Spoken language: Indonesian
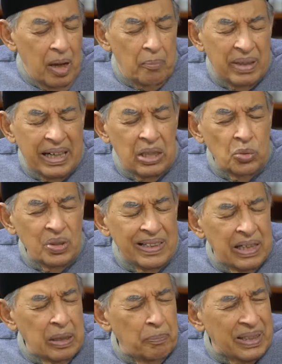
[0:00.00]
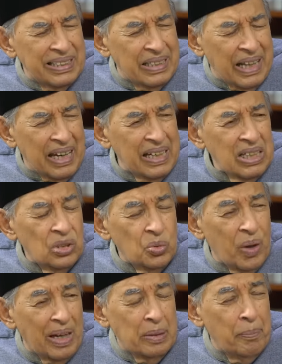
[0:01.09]
Mereka itu tidak diperintahkan
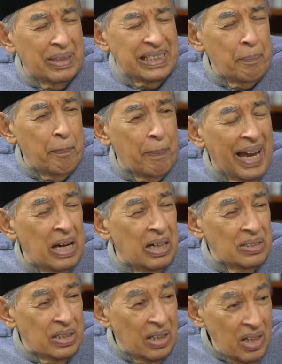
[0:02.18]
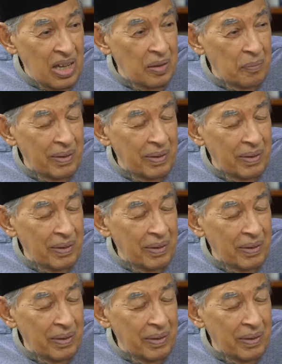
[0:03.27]
kecuali menyembah Allah